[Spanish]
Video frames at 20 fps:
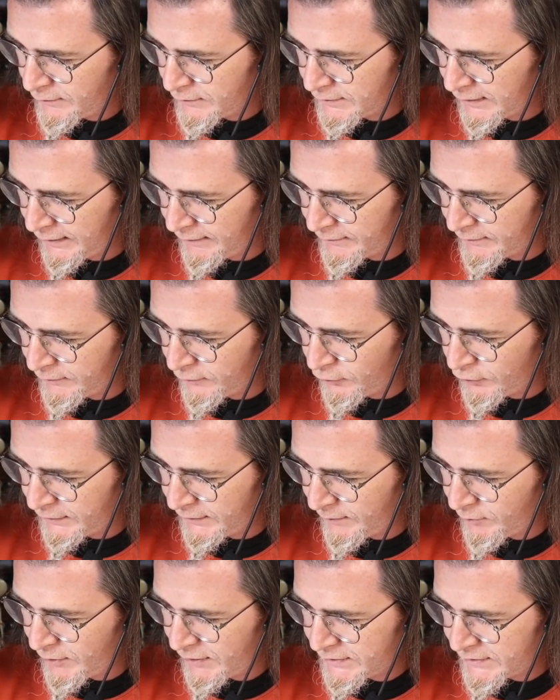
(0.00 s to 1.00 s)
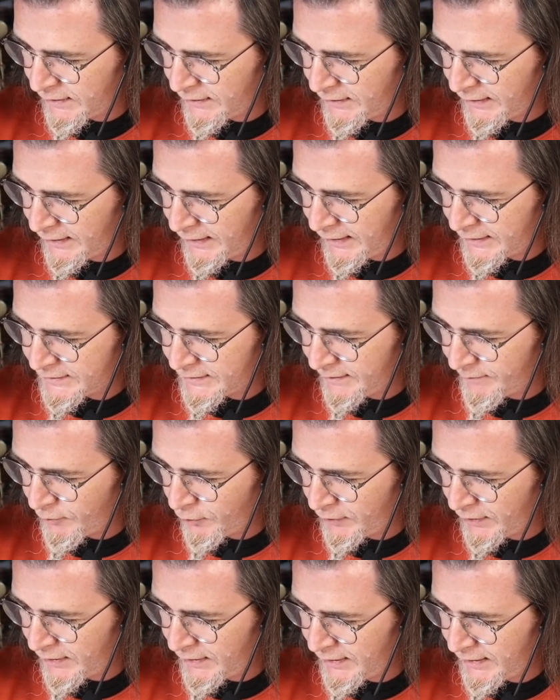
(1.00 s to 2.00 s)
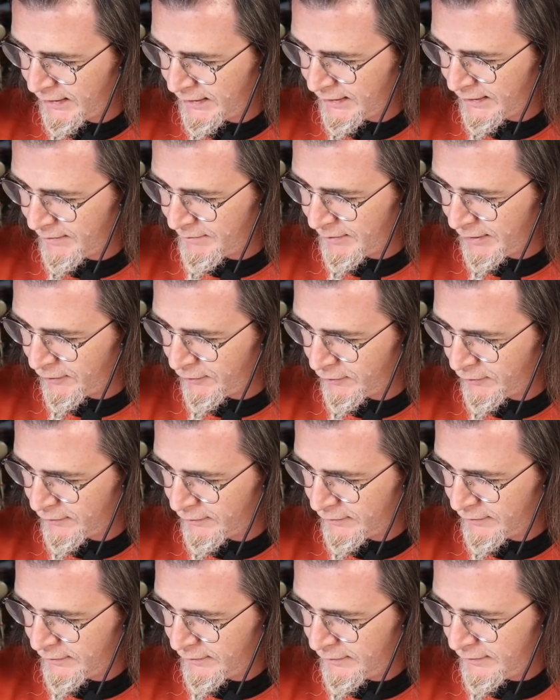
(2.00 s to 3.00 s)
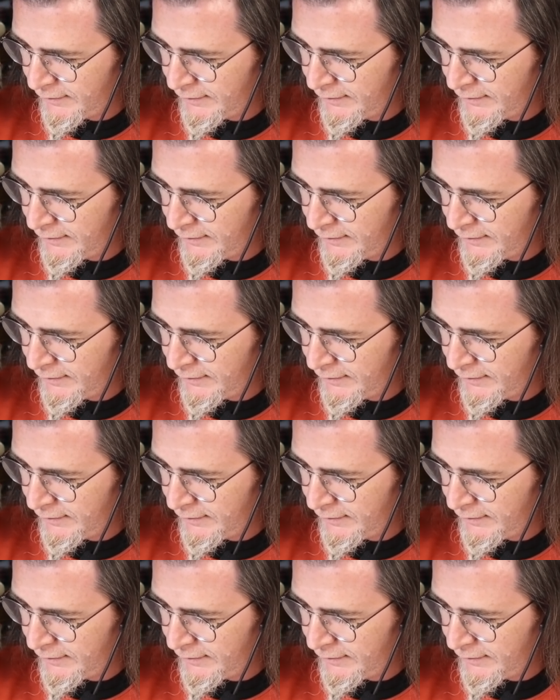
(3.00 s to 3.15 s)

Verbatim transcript: o sea, no te voy a echar de clase porque digas que miró,